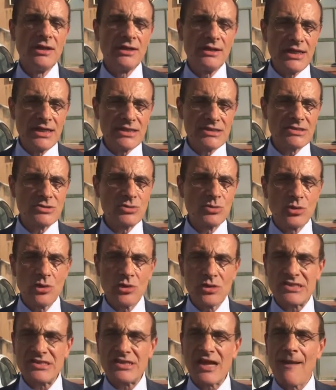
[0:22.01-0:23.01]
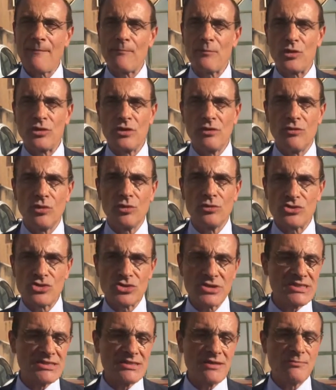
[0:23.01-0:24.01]
nessuno scambio di voti,
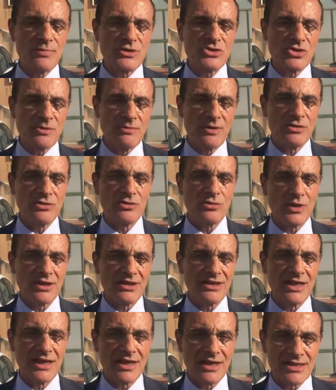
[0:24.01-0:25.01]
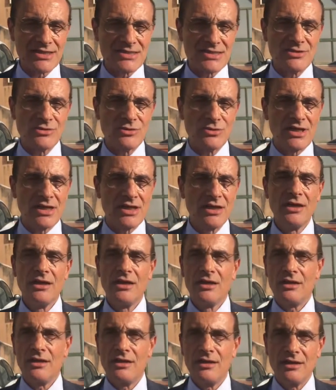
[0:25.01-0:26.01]
c'è semplicemente una dichiarazione
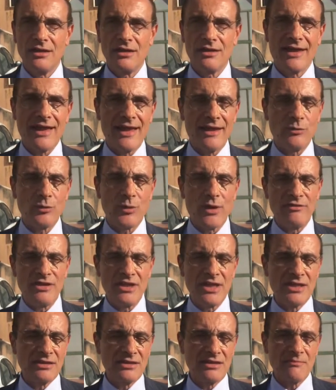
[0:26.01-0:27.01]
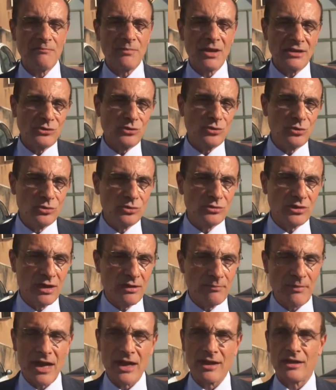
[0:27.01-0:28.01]
eh, che è un'evidente
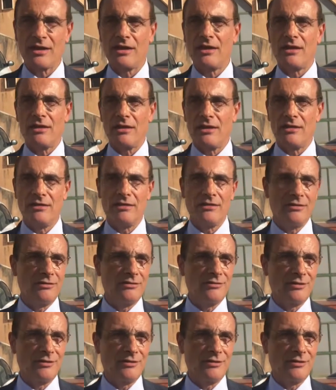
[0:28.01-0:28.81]
battuta ma che eh,